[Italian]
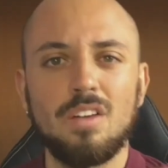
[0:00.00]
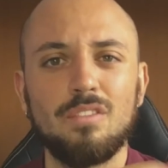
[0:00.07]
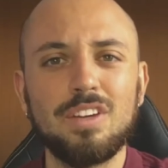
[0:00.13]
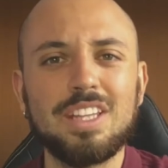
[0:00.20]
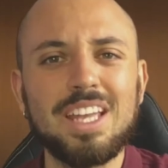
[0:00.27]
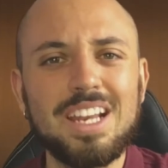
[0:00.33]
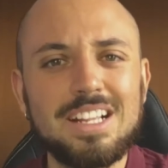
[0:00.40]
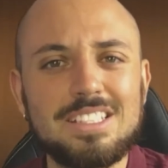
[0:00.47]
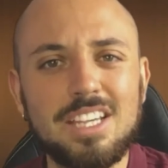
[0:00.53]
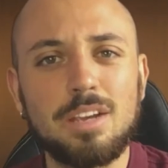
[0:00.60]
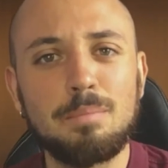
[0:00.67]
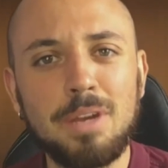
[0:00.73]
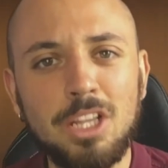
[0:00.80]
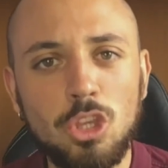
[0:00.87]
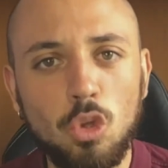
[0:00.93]
Vedere il
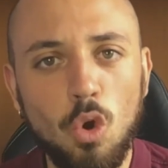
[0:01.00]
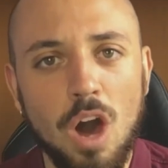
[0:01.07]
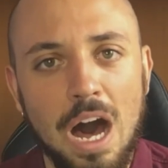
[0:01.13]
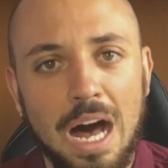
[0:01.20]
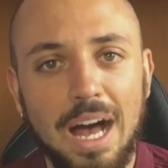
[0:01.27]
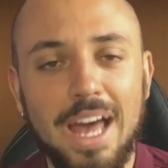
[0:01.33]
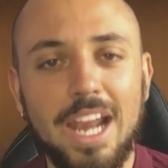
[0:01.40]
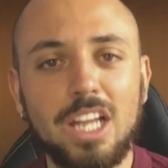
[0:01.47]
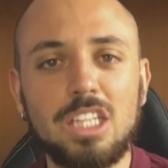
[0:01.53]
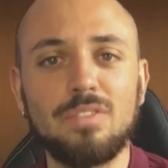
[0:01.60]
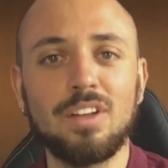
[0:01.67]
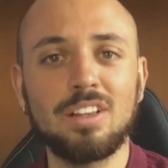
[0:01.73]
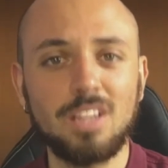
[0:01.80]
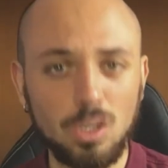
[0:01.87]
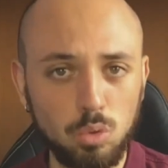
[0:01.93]
segmento A era
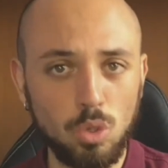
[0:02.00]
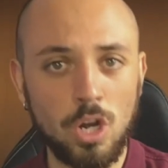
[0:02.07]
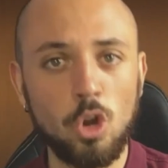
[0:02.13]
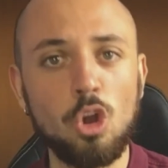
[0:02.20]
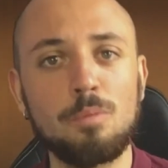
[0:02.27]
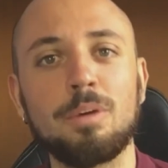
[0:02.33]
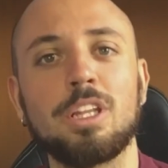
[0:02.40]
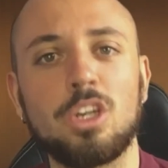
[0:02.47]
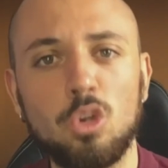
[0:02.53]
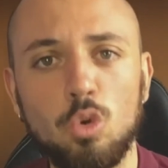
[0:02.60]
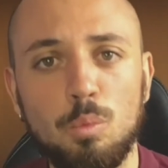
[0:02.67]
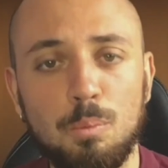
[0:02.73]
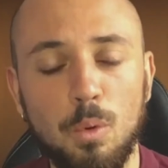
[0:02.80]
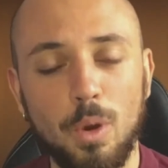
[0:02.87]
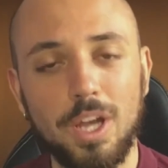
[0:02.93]
diventato una norma di
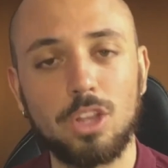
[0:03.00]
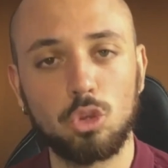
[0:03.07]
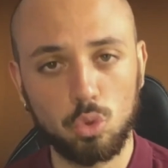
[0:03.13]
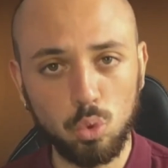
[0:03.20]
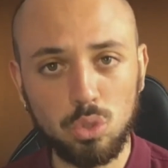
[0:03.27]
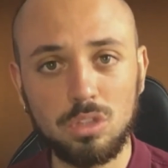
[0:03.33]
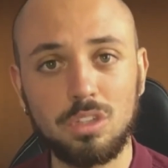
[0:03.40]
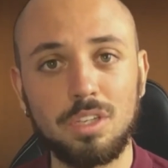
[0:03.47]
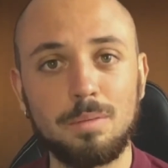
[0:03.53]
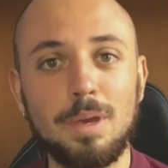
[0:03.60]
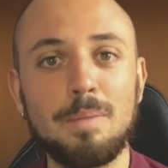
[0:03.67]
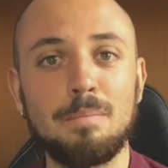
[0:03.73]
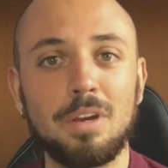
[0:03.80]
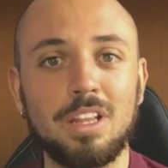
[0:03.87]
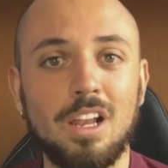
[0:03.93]
gruppo e tutti i
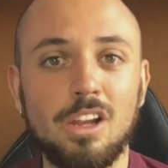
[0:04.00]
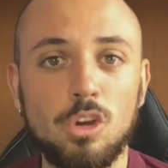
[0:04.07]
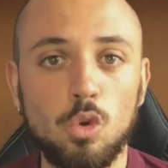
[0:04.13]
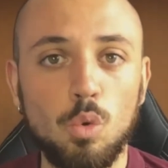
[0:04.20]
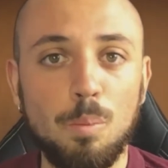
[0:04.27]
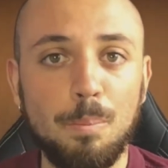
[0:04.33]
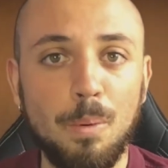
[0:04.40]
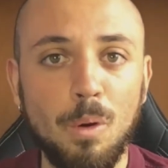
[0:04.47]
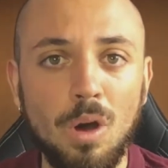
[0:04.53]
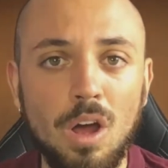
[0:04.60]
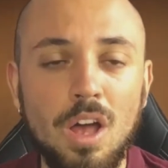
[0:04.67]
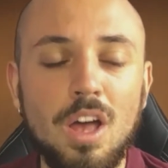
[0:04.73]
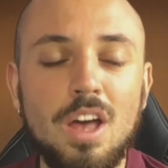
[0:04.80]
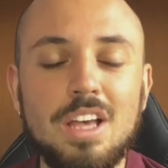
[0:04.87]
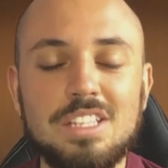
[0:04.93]
membri del gruppo
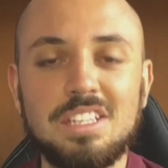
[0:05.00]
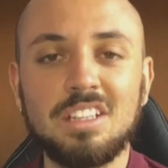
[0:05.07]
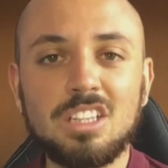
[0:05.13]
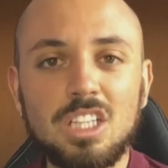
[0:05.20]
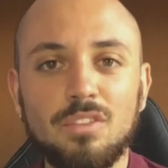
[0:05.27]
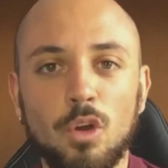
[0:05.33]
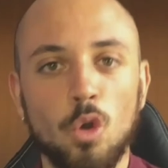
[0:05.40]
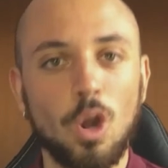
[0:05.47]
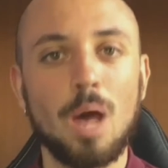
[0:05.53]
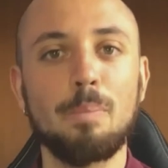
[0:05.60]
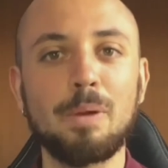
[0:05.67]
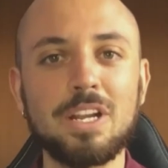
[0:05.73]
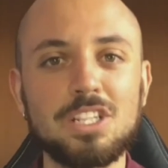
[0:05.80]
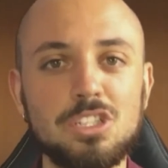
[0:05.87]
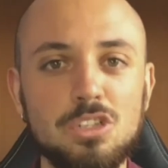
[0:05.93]
sentivano la
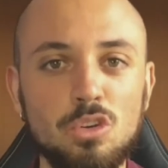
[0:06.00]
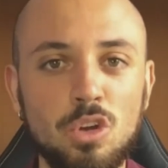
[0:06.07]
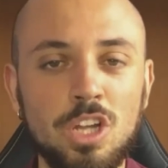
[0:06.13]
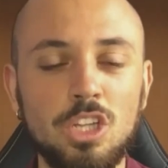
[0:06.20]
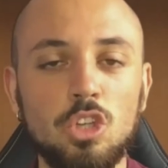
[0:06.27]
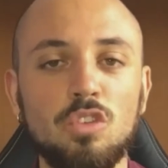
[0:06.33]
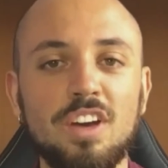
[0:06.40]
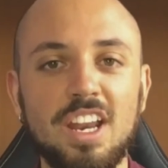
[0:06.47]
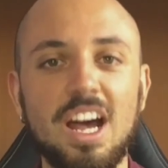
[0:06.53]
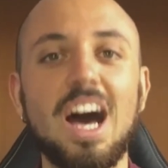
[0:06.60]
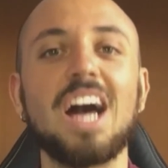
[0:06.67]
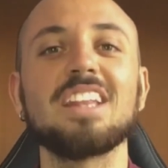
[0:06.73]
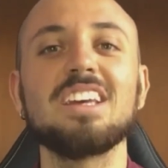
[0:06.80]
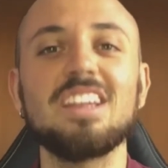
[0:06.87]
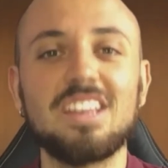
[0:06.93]
pressione di dover
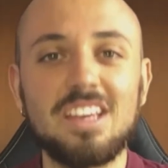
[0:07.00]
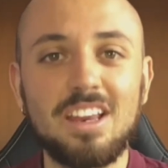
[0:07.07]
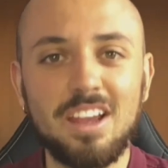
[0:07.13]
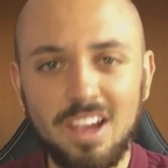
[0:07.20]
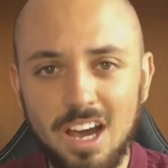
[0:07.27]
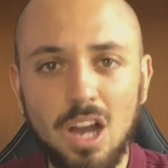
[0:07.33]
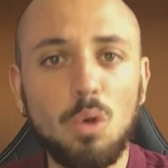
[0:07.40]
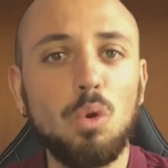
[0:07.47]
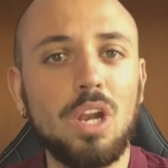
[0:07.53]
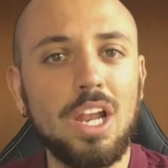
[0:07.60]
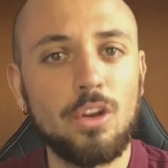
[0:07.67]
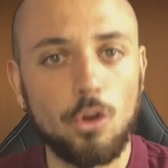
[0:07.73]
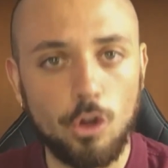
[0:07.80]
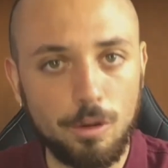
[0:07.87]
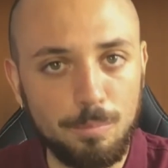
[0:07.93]
aderire a
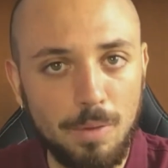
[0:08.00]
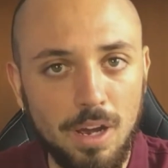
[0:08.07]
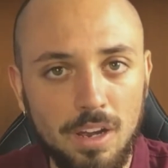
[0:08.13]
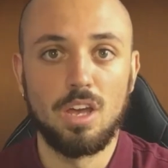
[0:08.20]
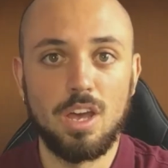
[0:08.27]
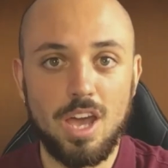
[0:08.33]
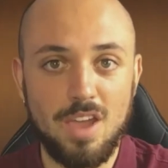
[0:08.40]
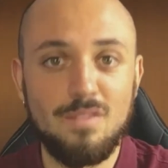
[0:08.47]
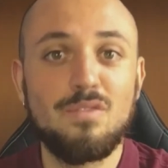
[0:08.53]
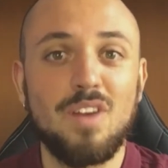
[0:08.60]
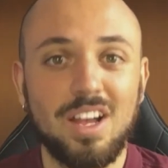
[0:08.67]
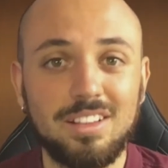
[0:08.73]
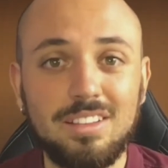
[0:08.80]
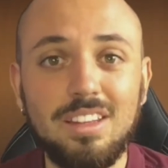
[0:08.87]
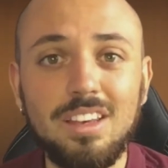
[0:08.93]
quella norma. E
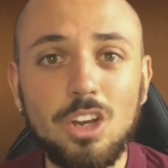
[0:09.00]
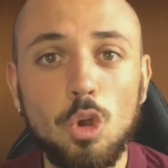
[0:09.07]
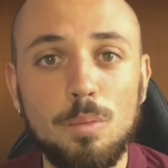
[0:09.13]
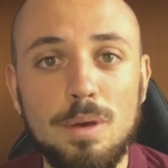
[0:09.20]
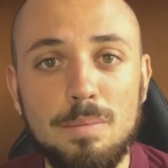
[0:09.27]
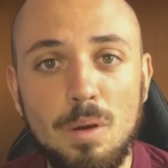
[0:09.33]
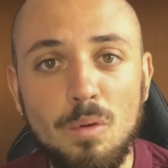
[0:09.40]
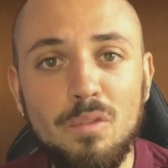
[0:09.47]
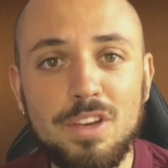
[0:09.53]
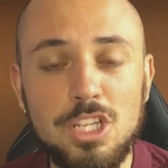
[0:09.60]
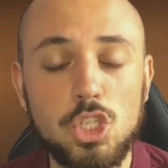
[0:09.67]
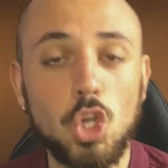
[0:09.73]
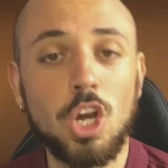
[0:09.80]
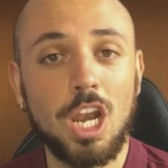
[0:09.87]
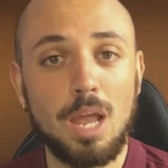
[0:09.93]
infatti, come abbiamo
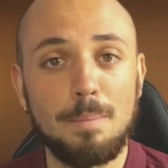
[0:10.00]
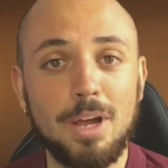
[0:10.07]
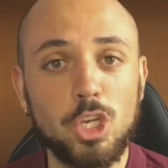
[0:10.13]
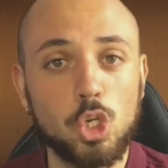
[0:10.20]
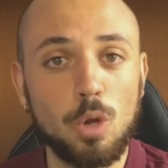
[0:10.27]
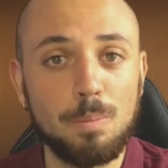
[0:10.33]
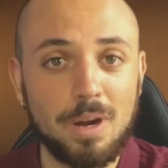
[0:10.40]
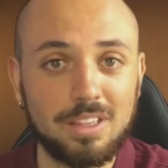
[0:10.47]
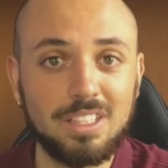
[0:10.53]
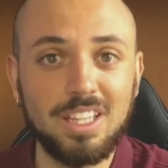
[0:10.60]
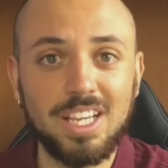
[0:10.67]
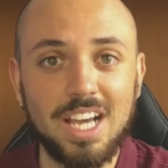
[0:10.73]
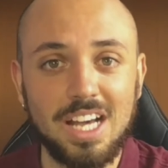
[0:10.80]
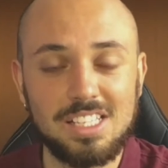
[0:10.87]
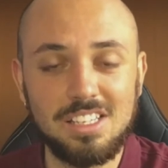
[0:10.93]
visto, nella maggior parte
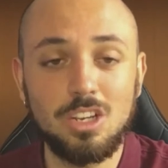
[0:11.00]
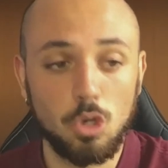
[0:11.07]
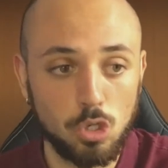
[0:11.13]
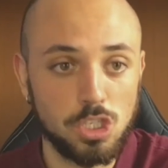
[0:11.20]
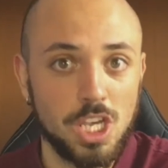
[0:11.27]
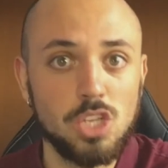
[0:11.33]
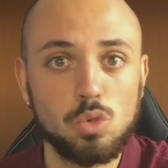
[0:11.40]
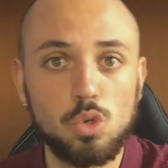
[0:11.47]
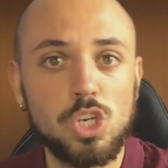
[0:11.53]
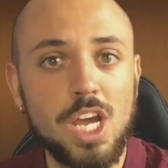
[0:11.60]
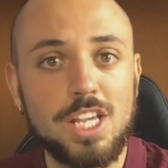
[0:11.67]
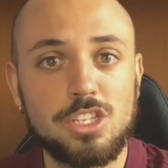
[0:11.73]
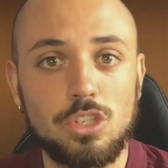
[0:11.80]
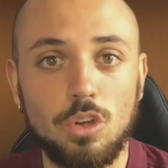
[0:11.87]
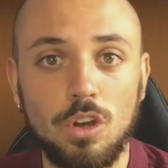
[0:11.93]
dei casi così è
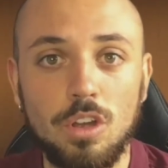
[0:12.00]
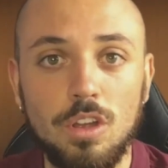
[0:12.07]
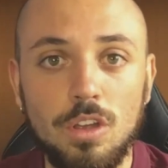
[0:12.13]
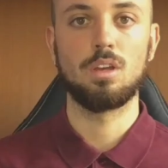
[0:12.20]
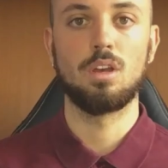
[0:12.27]
successo.